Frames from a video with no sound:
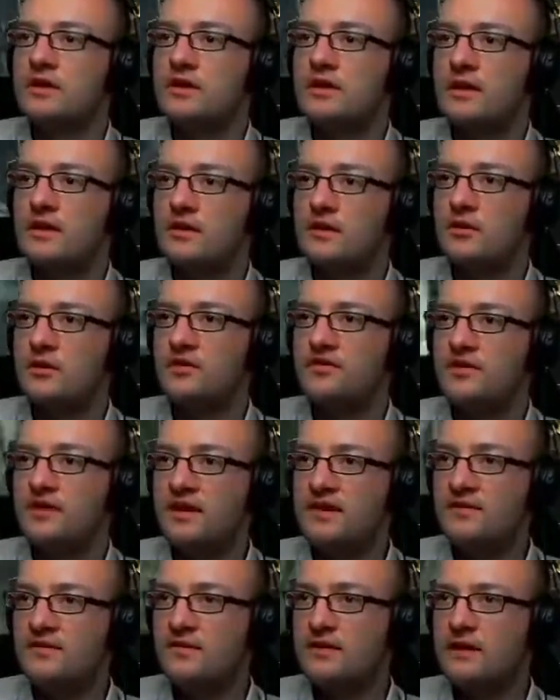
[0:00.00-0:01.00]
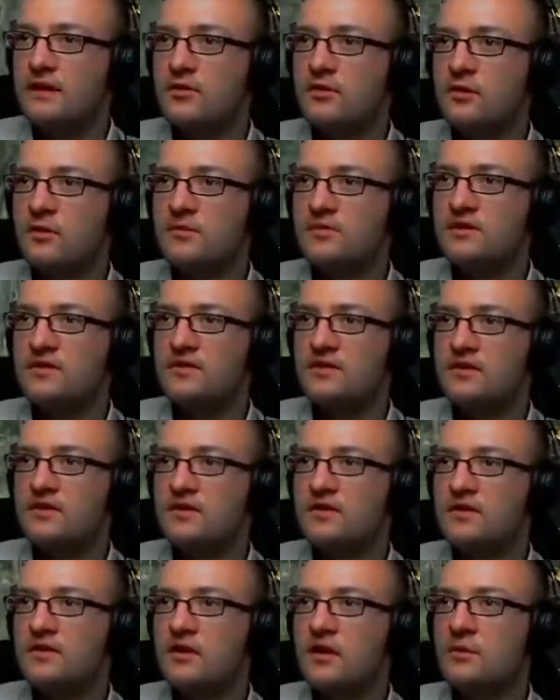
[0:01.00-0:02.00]
Ja, genau, der Verlassene, der kommt
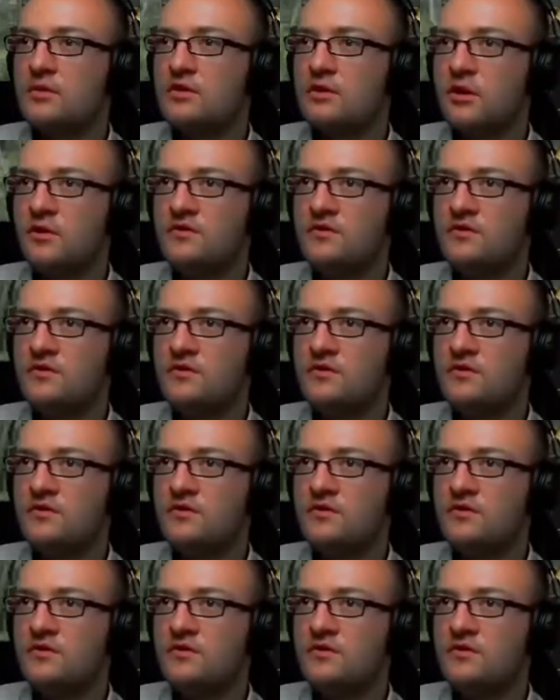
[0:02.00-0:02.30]
tatsächlich, glaube ich,